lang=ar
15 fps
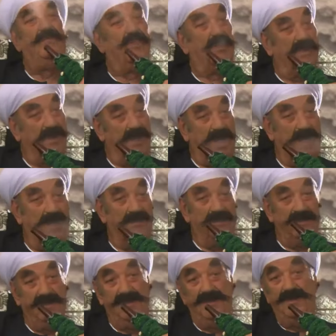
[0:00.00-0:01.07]
بالراحه
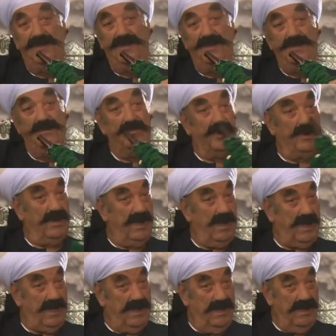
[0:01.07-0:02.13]

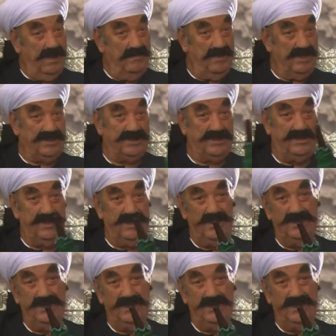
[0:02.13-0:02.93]
بالراحه يا متر